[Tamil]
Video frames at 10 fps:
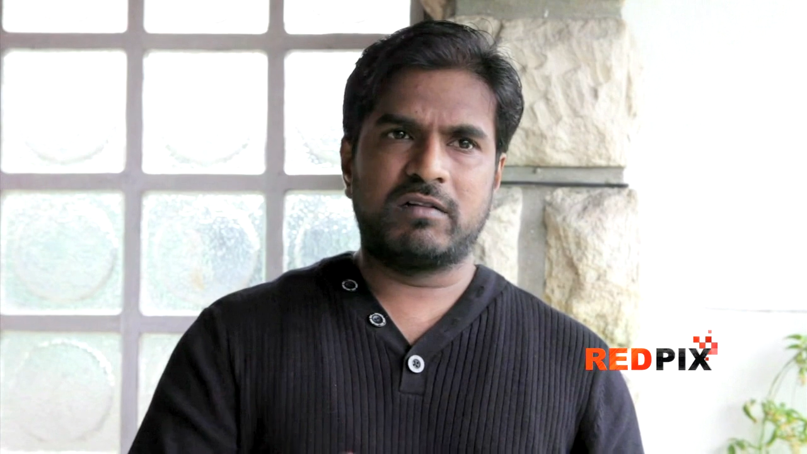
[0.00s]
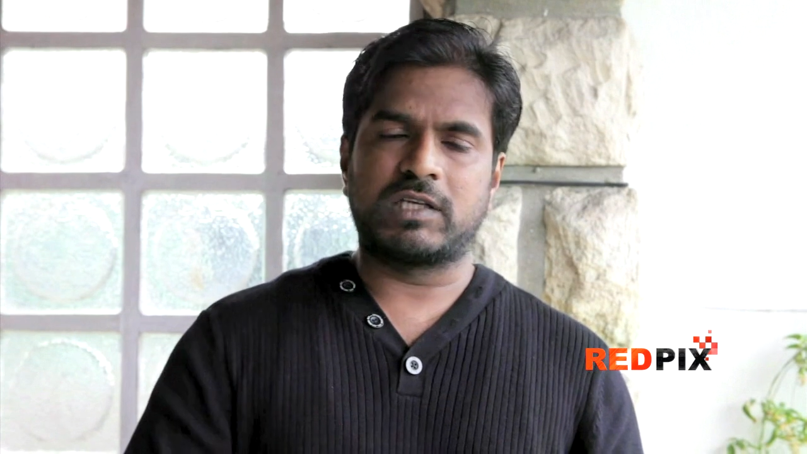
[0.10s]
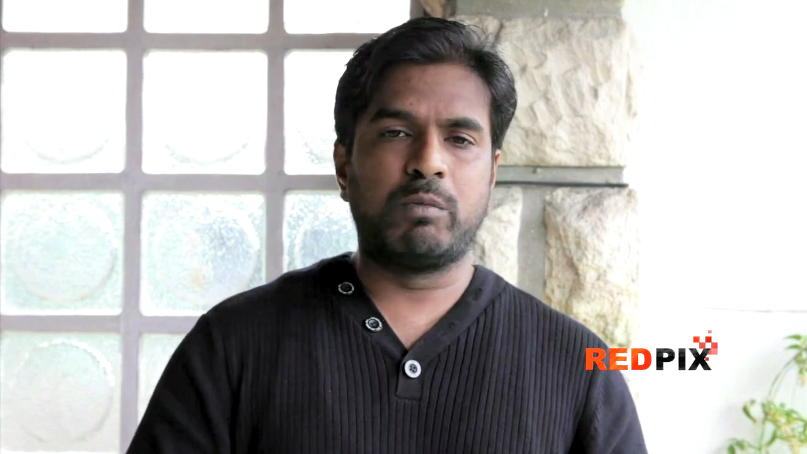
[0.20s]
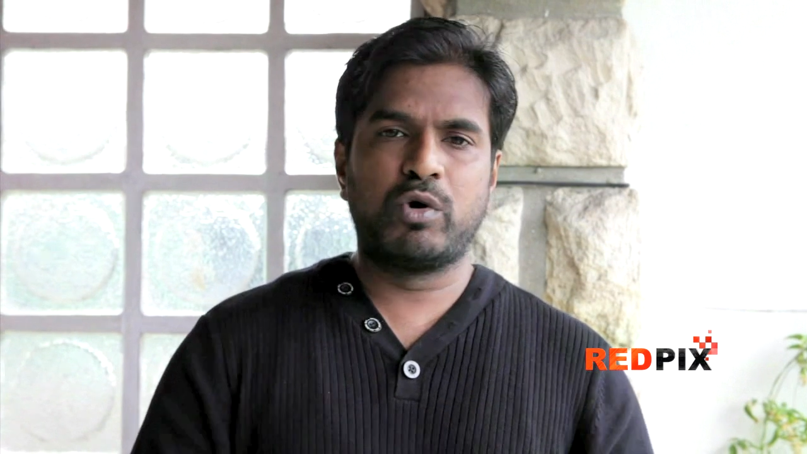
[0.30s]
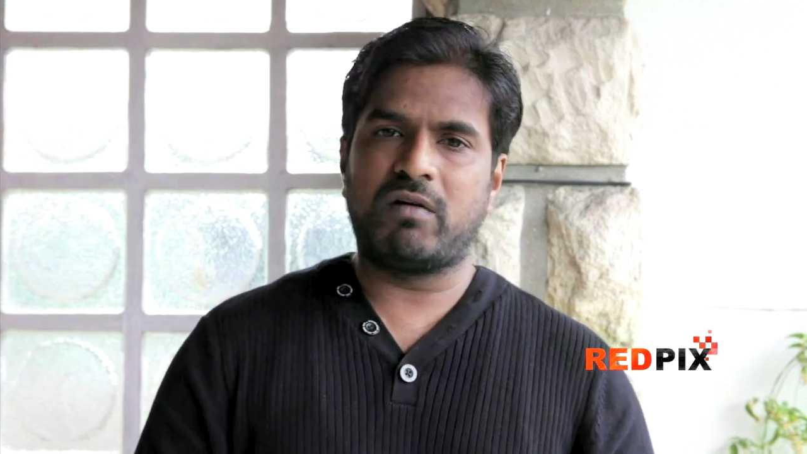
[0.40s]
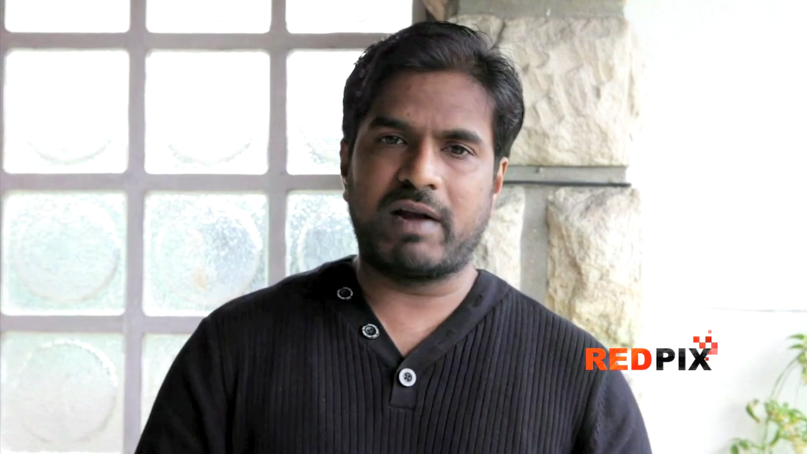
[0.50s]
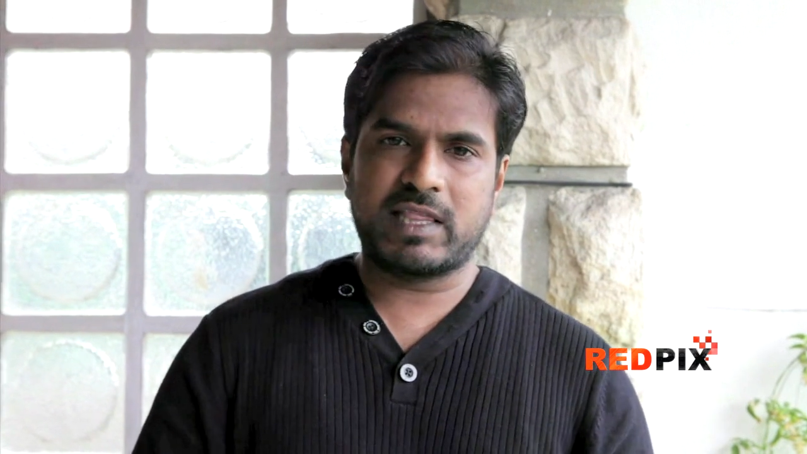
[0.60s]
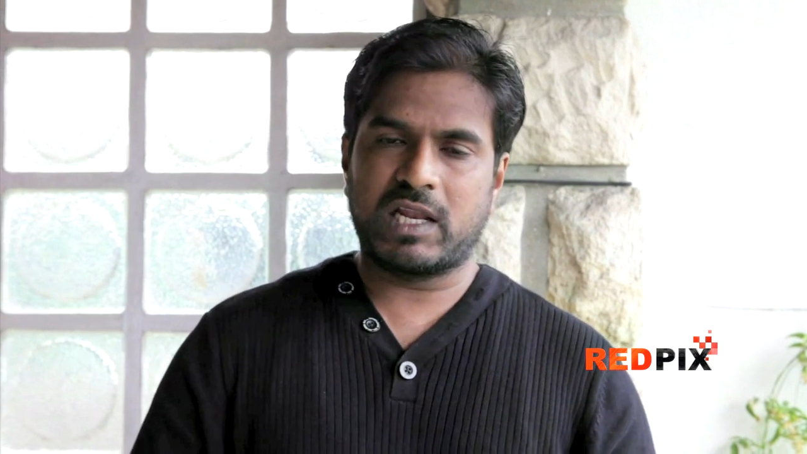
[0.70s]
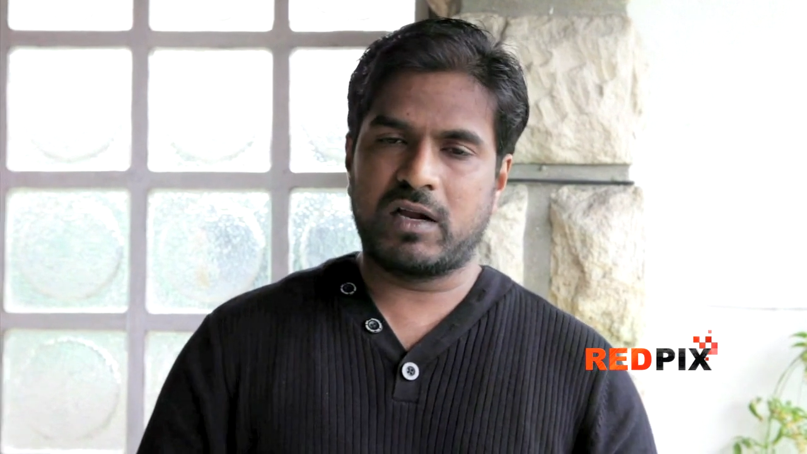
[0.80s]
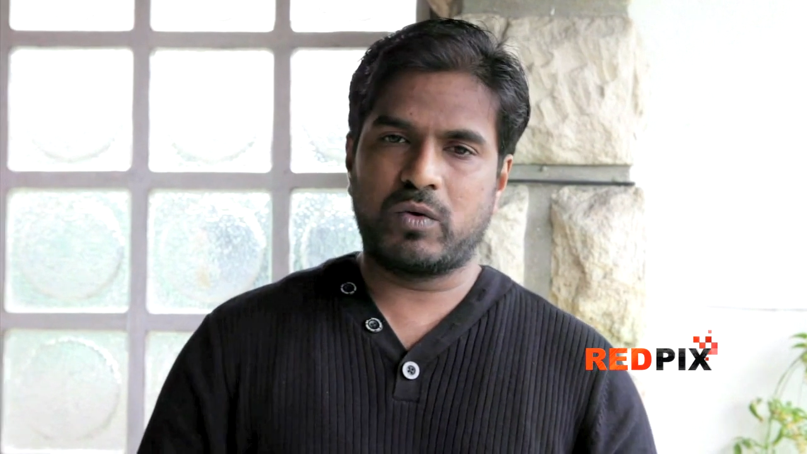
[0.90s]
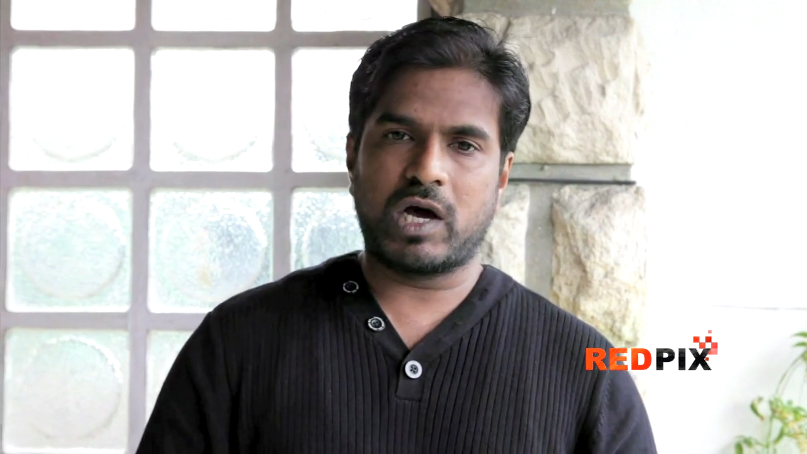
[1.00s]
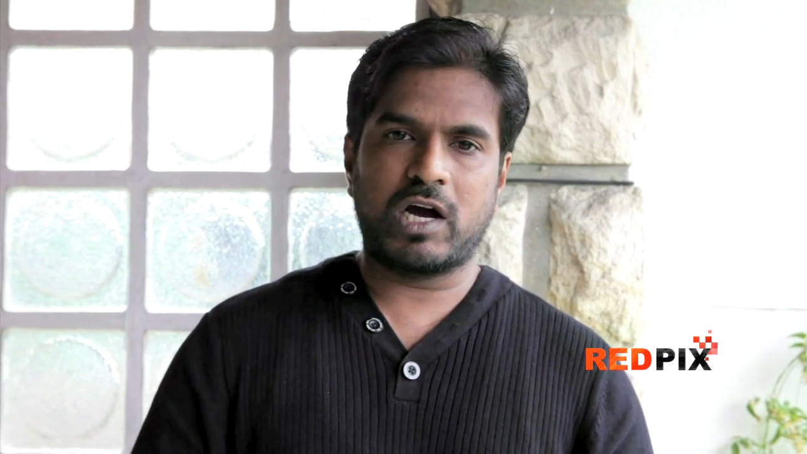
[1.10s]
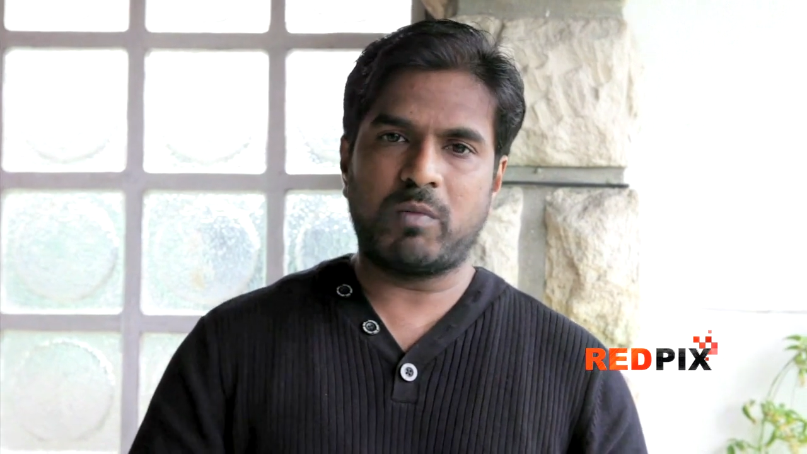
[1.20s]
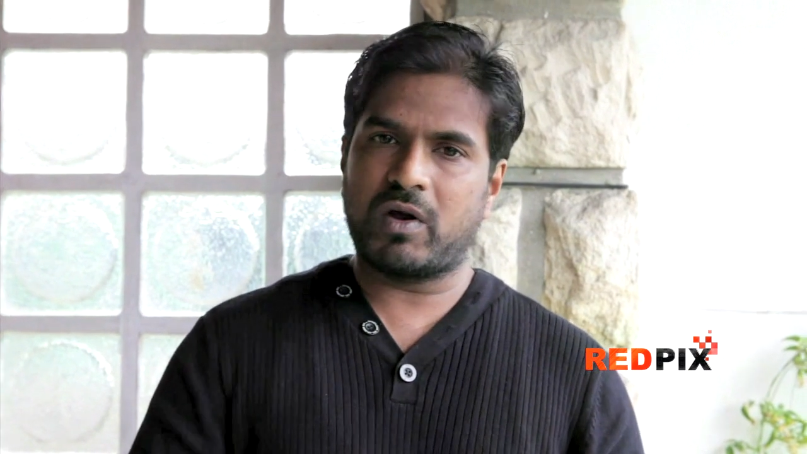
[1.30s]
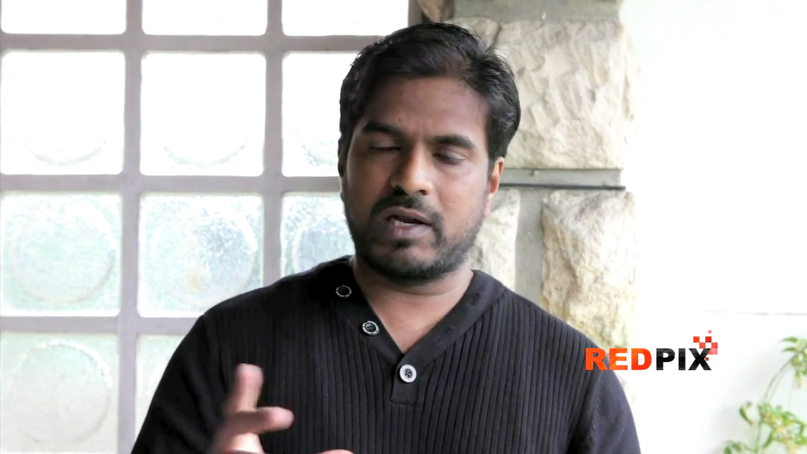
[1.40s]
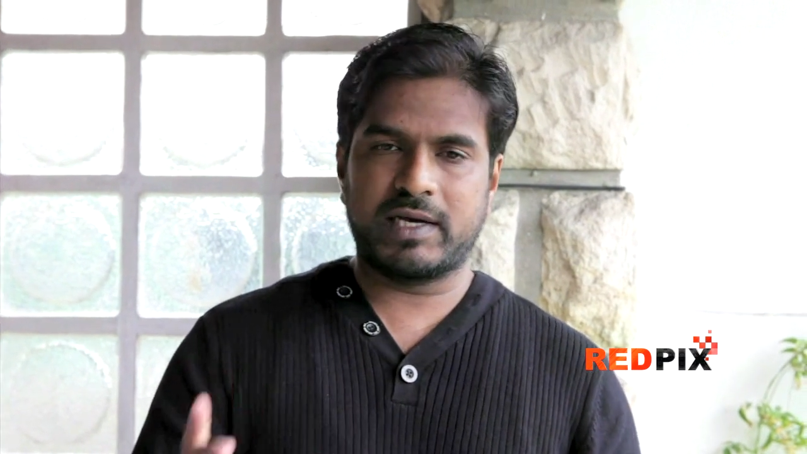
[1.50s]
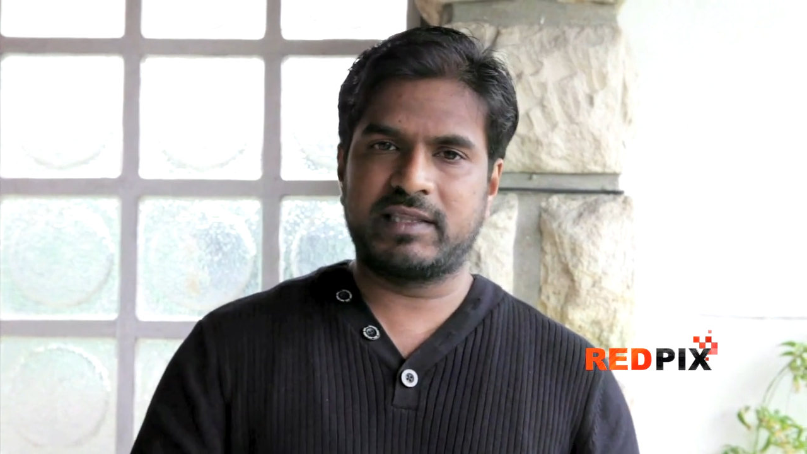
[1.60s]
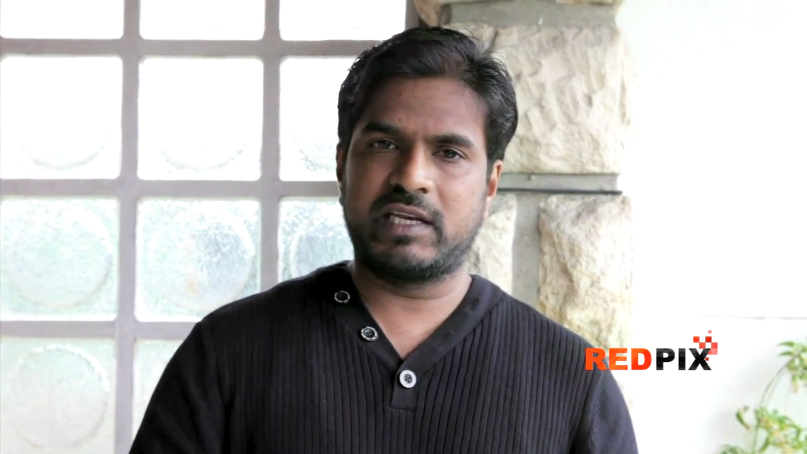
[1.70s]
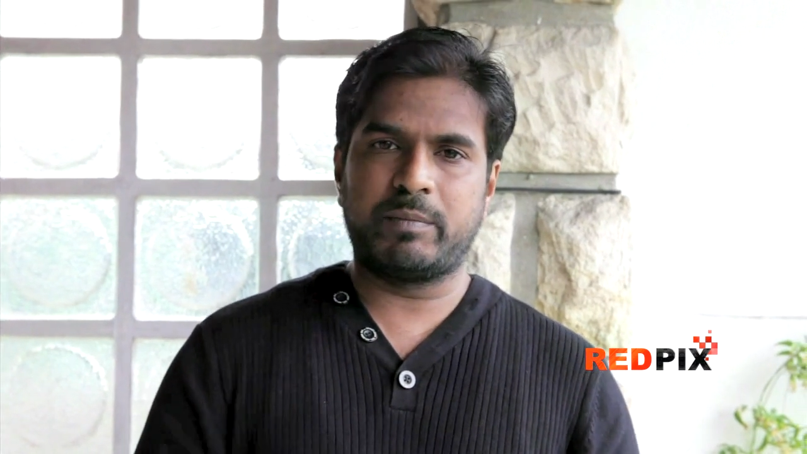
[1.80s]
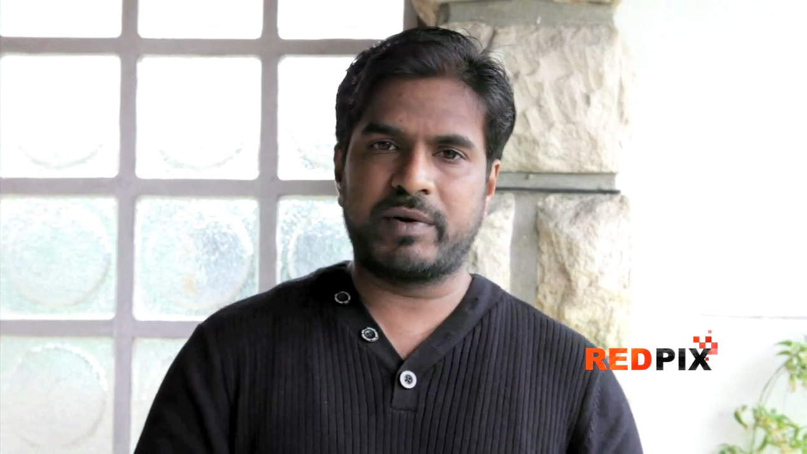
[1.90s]
சமூக வலைத்தளங்கள் ஊடாக அவர்கள் அதை
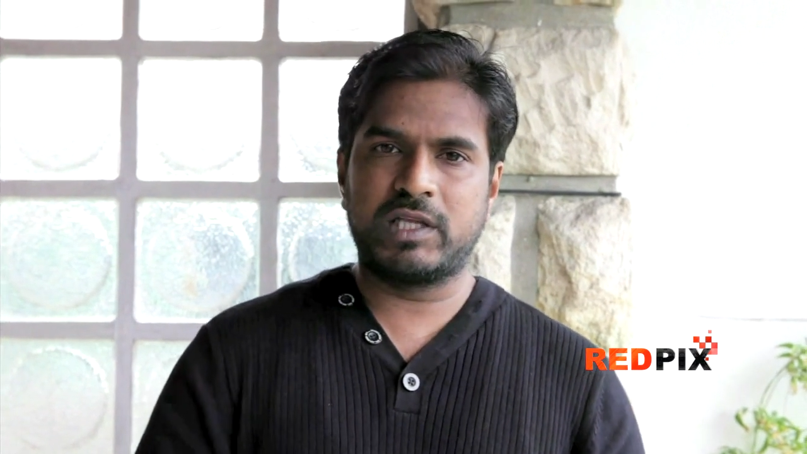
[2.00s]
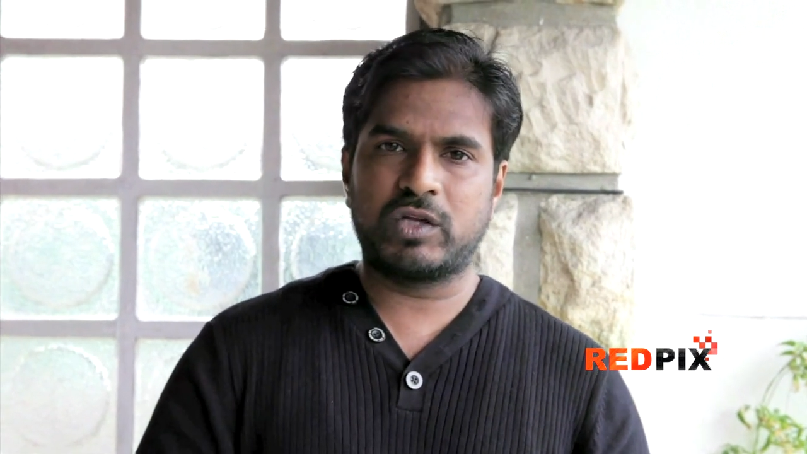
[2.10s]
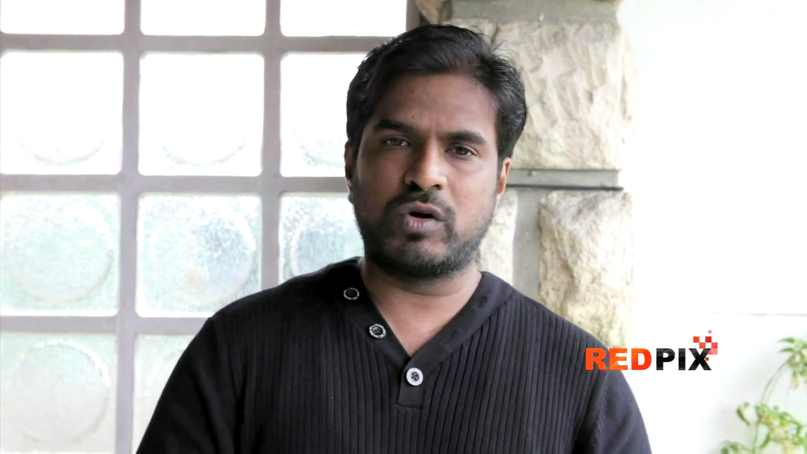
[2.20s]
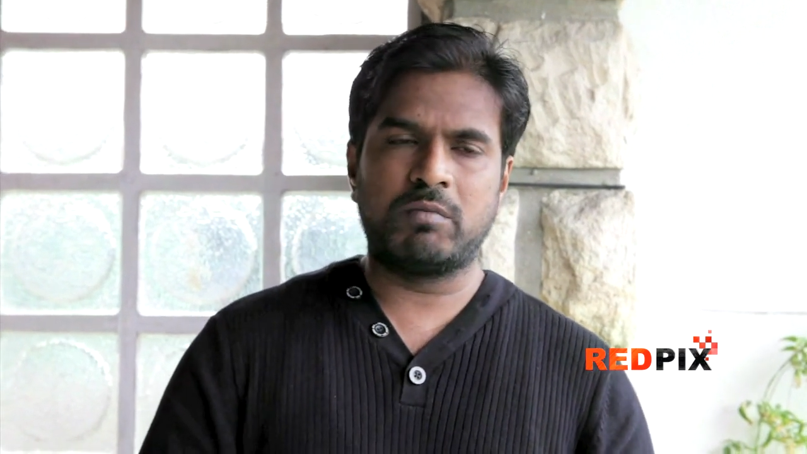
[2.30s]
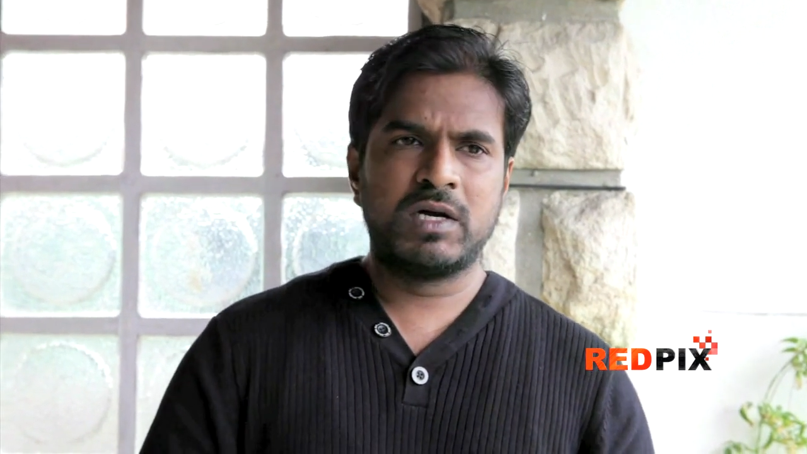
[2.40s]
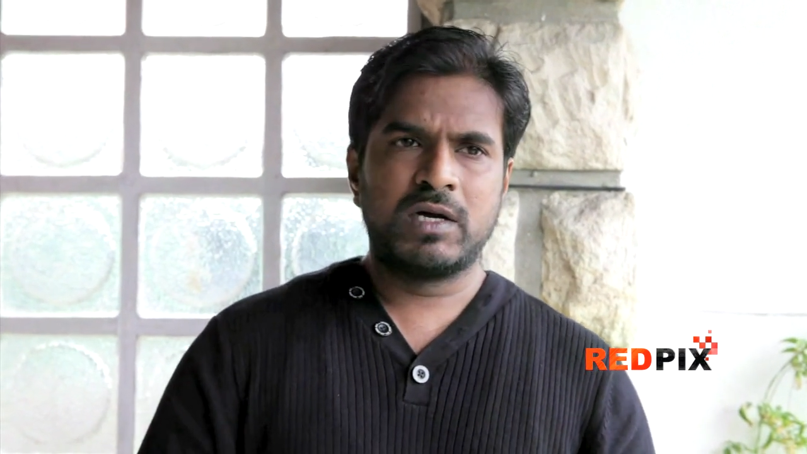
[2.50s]
தெரியப்படுத்தியிருந்தோம்